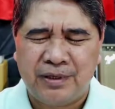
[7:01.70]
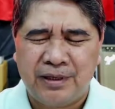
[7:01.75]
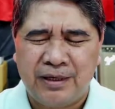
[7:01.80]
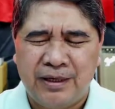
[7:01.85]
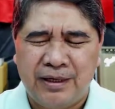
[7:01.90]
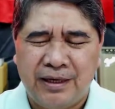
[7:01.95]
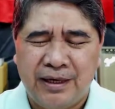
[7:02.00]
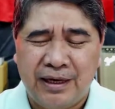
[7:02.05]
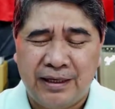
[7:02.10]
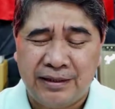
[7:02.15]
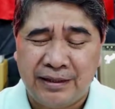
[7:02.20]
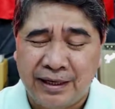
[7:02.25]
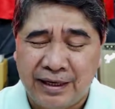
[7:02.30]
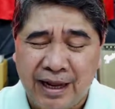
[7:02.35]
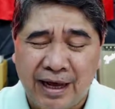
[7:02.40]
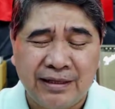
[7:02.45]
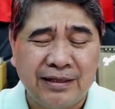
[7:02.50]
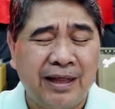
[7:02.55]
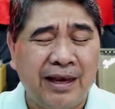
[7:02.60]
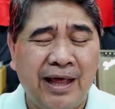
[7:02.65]
At
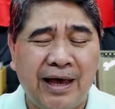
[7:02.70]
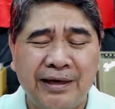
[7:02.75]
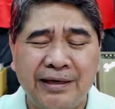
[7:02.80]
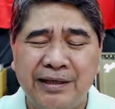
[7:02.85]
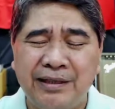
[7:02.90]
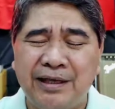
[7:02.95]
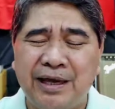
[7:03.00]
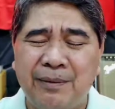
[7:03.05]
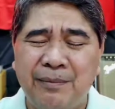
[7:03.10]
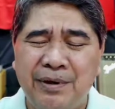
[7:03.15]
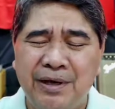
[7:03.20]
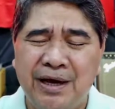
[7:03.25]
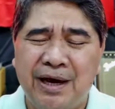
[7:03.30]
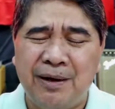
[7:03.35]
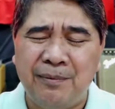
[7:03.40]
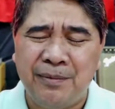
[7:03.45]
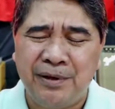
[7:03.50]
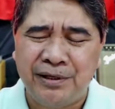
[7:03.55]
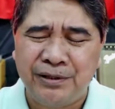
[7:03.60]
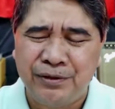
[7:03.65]
nananalangin kami
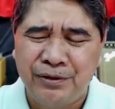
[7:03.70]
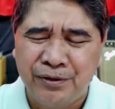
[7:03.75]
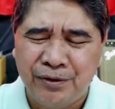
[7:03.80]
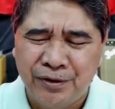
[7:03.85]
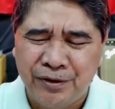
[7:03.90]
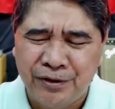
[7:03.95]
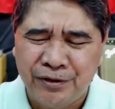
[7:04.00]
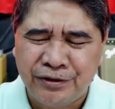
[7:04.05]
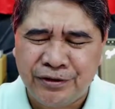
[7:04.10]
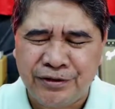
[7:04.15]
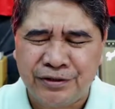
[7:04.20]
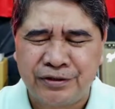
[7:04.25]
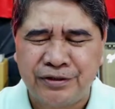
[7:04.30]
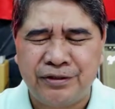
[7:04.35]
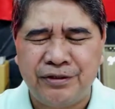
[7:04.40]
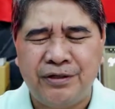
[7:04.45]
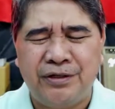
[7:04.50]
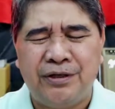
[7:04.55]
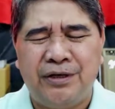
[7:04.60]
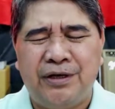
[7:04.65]
aming Diyos
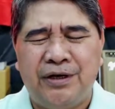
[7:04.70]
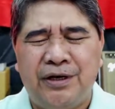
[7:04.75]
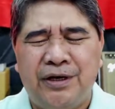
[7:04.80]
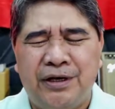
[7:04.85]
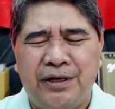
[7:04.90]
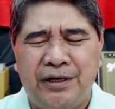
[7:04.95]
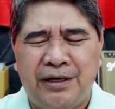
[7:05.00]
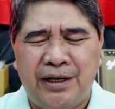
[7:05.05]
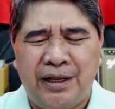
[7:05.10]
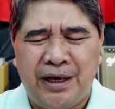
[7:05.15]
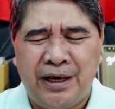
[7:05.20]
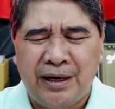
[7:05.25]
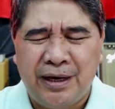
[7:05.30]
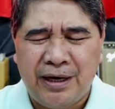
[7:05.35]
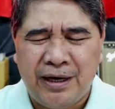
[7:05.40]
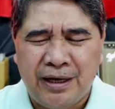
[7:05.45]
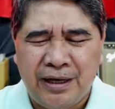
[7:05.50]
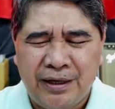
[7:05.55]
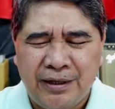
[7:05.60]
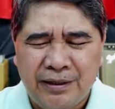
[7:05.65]
na
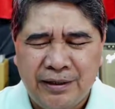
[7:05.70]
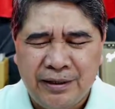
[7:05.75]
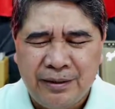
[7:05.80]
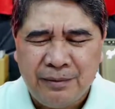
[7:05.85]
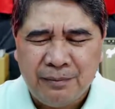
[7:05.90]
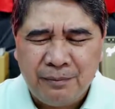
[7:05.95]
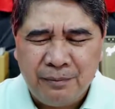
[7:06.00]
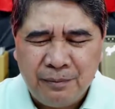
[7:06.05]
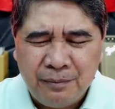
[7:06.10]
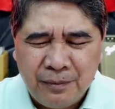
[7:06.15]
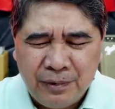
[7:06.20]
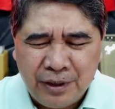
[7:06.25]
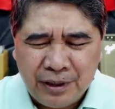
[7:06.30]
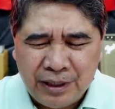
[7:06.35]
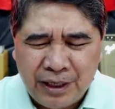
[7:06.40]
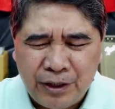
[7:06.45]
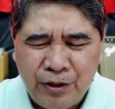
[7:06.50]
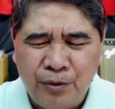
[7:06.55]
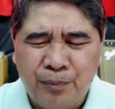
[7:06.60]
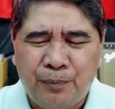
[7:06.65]

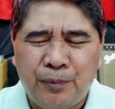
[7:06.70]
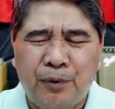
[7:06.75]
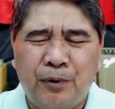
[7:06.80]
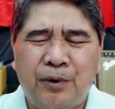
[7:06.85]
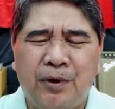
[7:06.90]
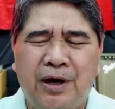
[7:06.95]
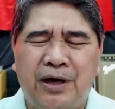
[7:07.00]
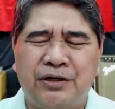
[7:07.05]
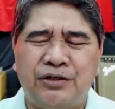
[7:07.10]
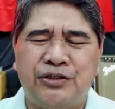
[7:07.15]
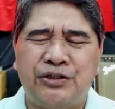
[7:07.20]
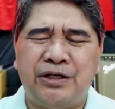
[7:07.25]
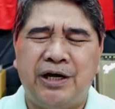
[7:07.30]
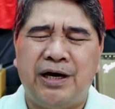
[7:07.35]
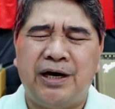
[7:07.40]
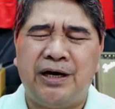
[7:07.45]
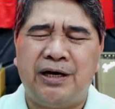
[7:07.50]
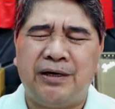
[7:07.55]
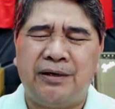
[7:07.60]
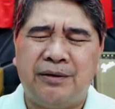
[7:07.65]
kayo po ang
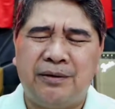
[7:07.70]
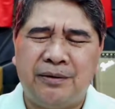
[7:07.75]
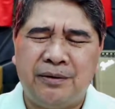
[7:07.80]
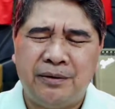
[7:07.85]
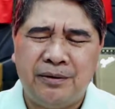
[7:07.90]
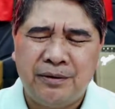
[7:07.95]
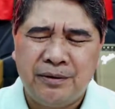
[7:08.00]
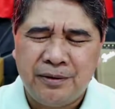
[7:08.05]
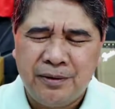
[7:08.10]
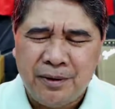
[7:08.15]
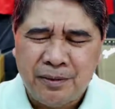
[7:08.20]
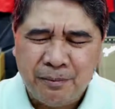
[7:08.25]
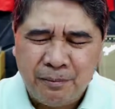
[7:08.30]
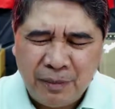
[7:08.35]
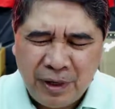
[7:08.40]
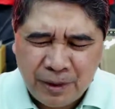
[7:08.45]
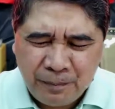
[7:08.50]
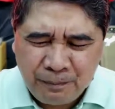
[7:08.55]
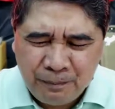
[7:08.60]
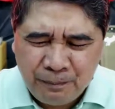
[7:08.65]
siyang
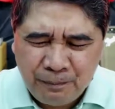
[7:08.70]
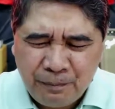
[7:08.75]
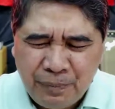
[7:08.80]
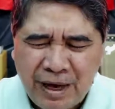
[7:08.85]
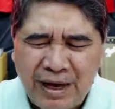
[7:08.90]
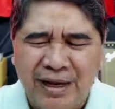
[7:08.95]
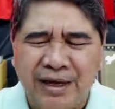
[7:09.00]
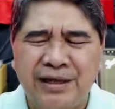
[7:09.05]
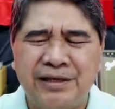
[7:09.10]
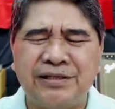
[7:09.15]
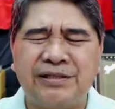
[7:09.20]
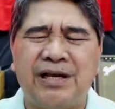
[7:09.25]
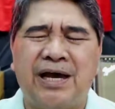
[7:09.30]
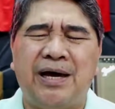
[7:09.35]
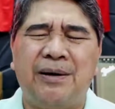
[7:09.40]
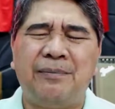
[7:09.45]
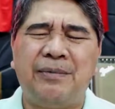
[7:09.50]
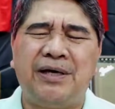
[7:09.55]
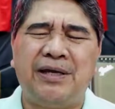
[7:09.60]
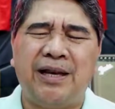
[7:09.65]
magpala sa
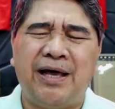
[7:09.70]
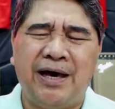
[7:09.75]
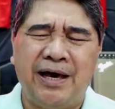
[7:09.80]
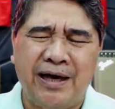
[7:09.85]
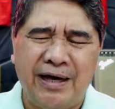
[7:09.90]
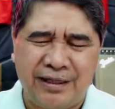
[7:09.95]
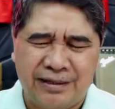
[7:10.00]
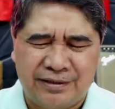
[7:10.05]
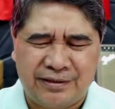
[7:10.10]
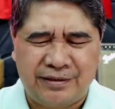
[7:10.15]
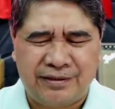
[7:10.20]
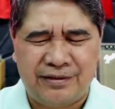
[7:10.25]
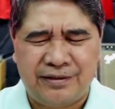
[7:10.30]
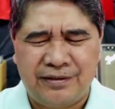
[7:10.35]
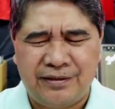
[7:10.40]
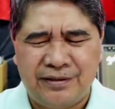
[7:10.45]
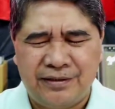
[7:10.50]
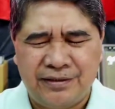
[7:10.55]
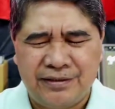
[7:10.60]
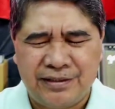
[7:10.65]
aming lahat
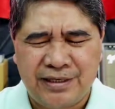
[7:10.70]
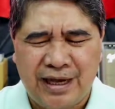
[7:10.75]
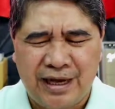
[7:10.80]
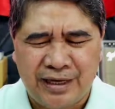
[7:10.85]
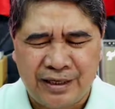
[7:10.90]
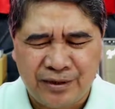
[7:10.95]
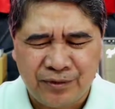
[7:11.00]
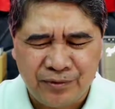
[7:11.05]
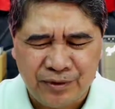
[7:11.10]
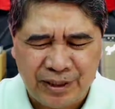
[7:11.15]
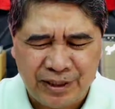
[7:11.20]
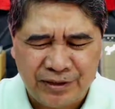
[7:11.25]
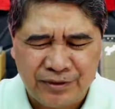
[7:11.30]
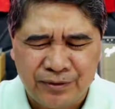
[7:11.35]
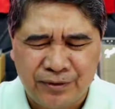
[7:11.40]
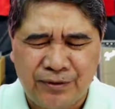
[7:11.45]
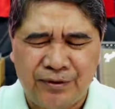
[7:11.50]
sa araw na ito.